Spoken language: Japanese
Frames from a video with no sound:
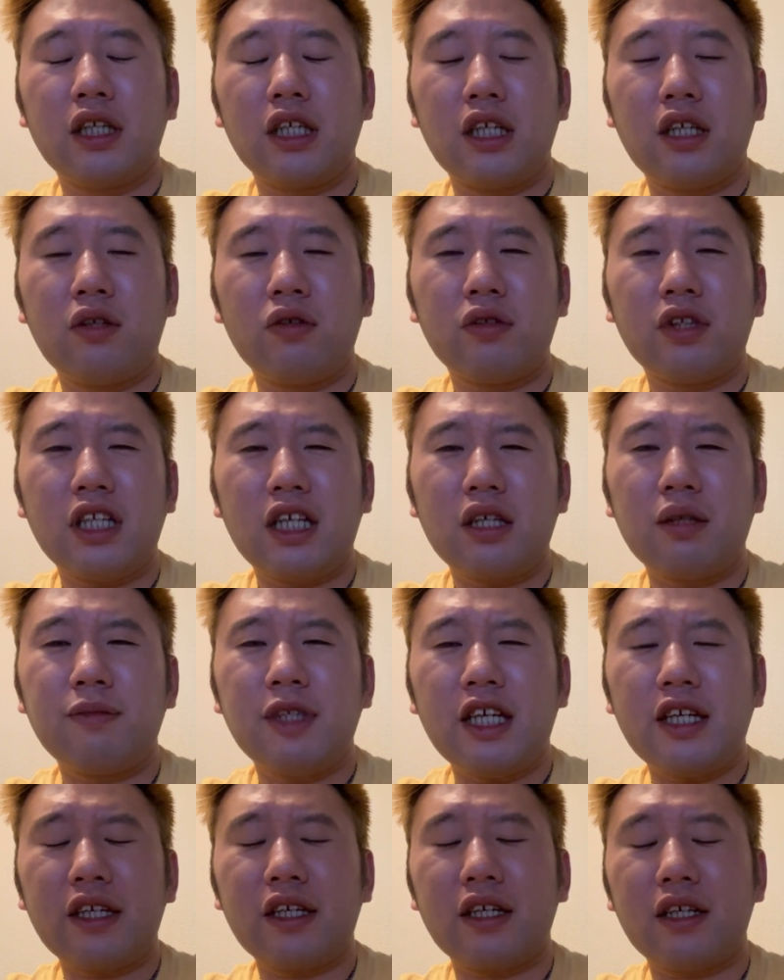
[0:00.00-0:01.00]
いろんな意
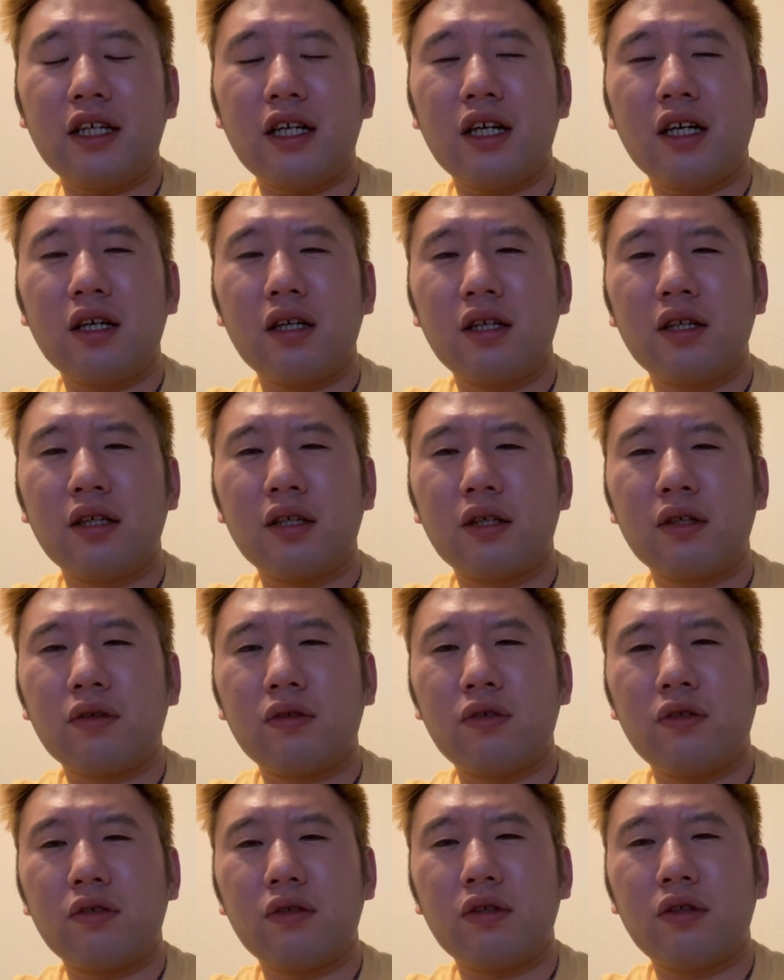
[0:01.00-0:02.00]
味合いが
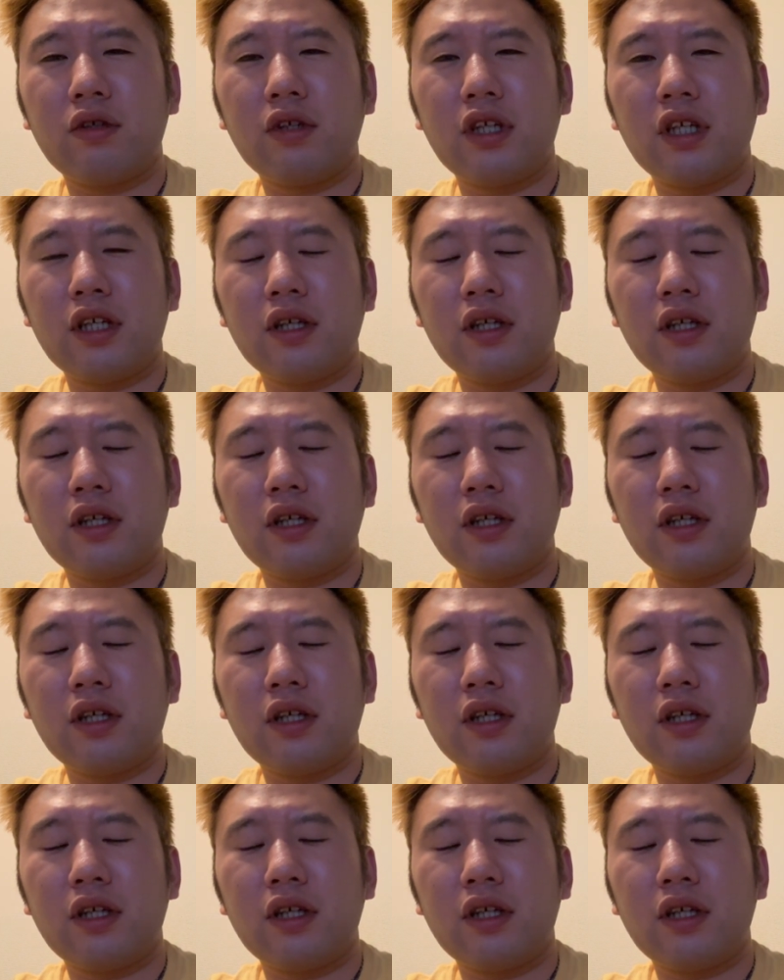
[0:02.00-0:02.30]
この